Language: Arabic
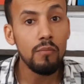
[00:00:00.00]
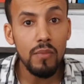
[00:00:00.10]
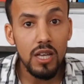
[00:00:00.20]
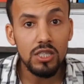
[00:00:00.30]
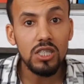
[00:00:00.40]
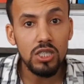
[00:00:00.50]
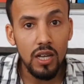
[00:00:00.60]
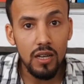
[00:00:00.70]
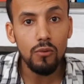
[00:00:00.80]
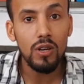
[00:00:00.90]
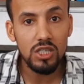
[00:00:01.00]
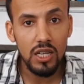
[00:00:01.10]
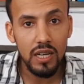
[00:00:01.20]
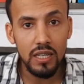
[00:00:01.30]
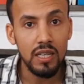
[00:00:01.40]
ماشي شهر ولا
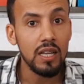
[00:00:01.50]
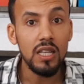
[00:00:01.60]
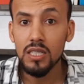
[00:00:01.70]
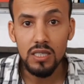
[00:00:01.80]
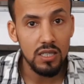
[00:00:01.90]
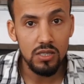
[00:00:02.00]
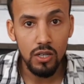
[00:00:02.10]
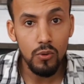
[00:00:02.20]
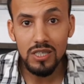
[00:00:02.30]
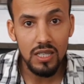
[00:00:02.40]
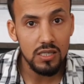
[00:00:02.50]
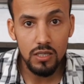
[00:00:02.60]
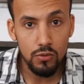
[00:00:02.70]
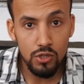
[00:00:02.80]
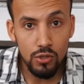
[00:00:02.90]
شهرين حيت كاين شي حوايج خاصك
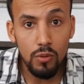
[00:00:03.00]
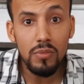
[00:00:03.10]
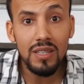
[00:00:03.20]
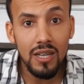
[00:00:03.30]
توجدهم من